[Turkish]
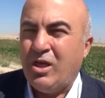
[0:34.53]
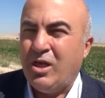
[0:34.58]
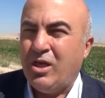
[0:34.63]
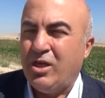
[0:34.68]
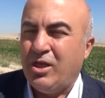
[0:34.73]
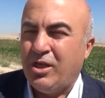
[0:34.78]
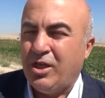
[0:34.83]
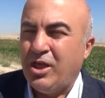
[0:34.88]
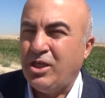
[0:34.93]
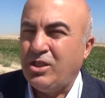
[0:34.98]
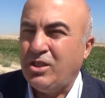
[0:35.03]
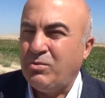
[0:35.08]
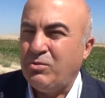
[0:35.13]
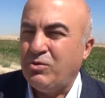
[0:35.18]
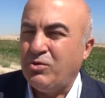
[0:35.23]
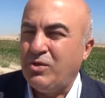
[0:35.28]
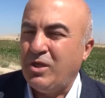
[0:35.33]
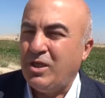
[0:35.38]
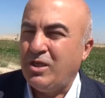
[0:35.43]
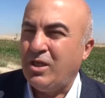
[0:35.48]
E,
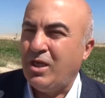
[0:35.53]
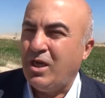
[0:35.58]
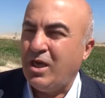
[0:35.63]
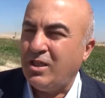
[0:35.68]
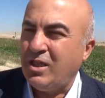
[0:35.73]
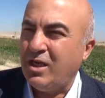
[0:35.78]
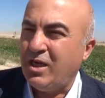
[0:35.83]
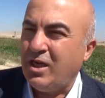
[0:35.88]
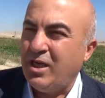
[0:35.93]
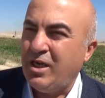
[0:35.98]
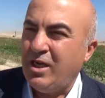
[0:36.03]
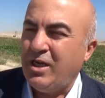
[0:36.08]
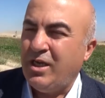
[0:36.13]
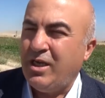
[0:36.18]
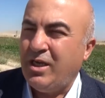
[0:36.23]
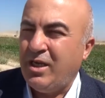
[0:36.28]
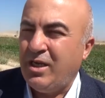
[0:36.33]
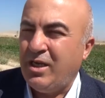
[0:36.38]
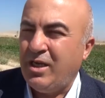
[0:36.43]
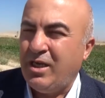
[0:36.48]
geçtiğimiz günlerde
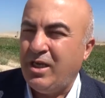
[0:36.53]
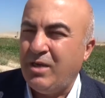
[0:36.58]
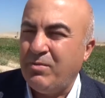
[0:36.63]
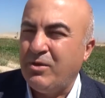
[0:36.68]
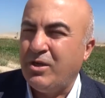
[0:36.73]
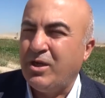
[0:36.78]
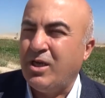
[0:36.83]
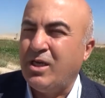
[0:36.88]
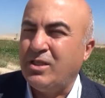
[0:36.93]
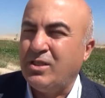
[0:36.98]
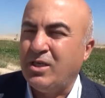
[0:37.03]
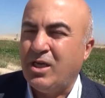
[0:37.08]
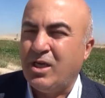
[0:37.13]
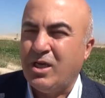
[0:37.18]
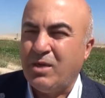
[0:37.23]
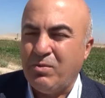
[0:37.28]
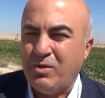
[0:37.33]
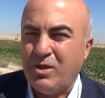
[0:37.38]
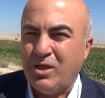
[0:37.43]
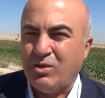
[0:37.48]
Adagale, Emir Gazi,
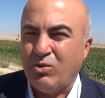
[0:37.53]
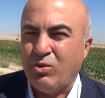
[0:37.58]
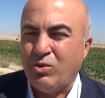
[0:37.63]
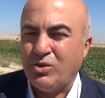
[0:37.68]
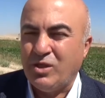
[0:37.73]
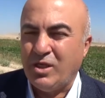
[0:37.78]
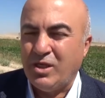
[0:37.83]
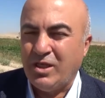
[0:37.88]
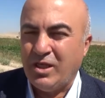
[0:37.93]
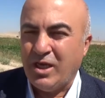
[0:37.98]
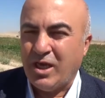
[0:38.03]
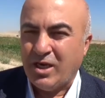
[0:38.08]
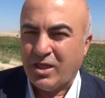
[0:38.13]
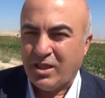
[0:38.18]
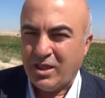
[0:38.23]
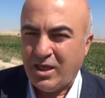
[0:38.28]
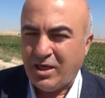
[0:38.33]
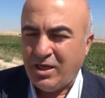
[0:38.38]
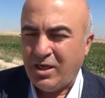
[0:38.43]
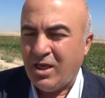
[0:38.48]
Karapınar'da oluşan
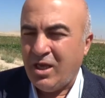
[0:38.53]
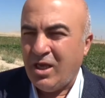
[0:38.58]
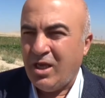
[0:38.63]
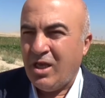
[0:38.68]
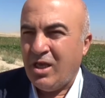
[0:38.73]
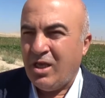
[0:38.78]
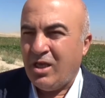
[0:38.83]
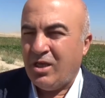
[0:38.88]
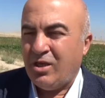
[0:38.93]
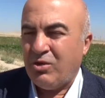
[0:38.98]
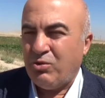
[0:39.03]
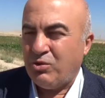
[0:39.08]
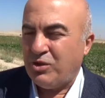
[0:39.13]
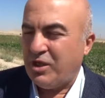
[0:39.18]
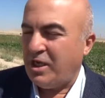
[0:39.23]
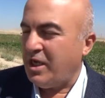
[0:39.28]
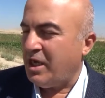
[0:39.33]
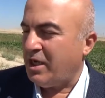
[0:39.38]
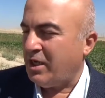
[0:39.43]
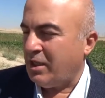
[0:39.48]
yarıklar, e,
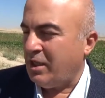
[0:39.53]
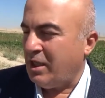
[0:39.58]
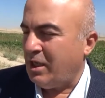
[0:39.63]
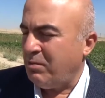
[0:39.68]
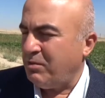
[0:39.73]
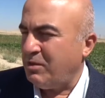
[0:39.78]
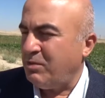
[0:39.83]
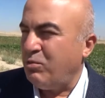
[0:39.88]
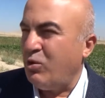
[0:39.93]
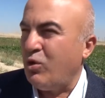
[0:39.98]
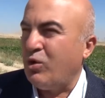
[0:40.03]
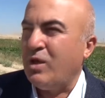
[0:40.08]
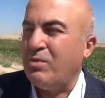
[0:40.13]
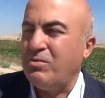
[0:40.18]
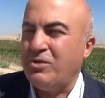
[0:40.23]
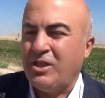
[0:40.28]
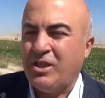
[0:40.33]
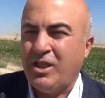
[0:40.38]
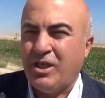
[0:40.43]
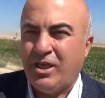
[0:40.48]
yüzey yarıkları bizim
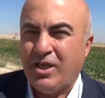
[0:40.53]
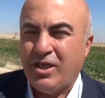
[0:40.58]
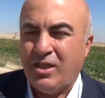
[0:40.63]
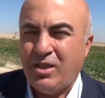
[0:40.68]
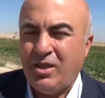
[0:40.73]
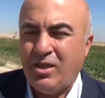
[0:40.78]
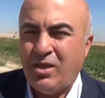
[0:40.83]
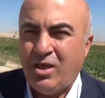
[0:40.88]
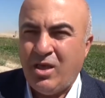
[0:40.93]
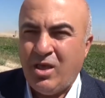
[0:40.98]
bölgemize de geldi.